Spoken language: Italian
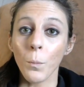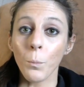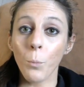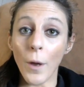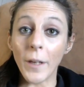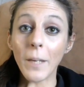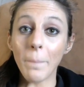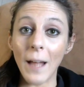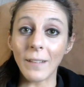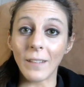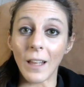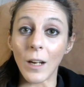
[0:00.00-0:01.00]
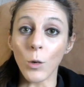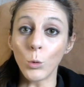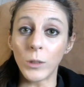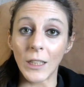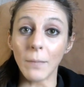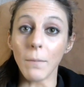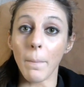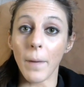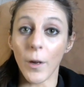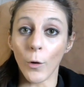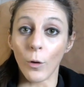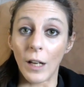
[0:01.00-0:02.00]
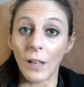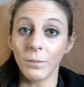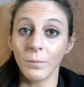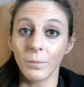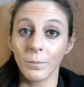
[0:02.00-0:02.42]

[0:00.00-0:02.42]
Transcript: Puoi ripetere l'ultima parola?